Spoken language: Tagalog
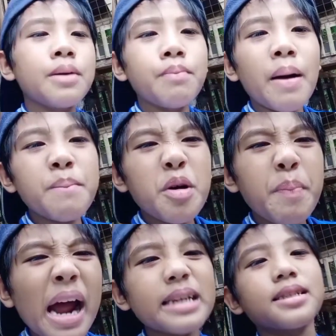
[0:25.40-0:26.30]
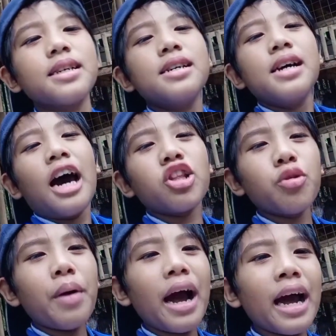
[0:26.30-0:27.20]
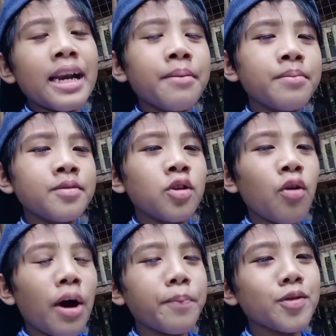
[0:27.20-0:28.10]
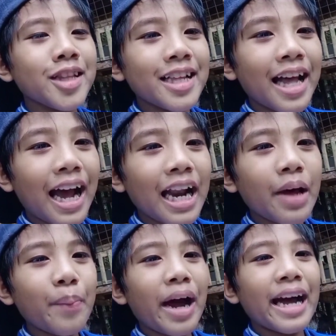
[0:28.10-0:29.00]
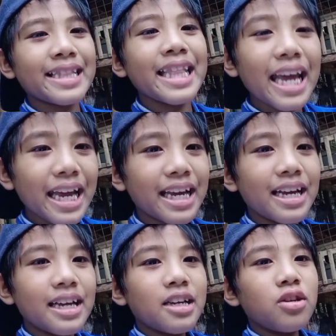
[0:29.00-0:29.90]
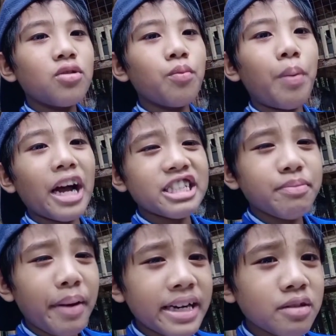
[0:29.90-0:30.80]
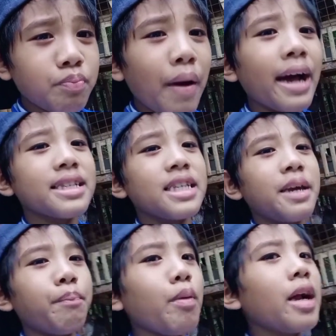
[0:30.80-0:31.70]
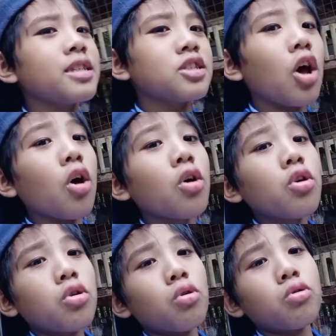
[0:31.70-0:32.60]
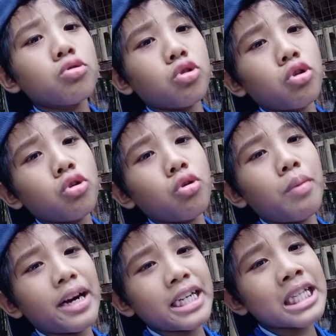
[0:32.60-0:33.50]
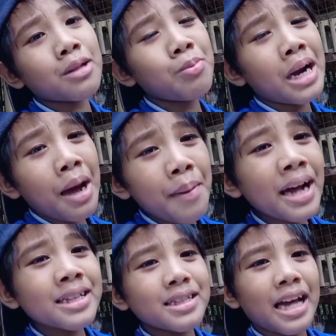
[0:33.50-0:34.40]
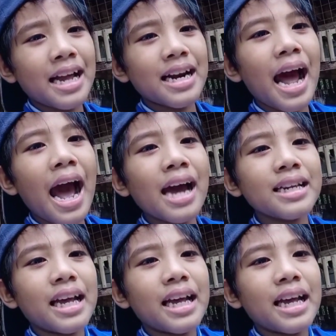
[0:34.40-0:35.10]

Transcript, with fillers: ng bamboo park Ano bang alam nyo nga po na ng kalapate? yung box first ba si Perso? Oh. Kung gusto nyo makita at malaman, tara,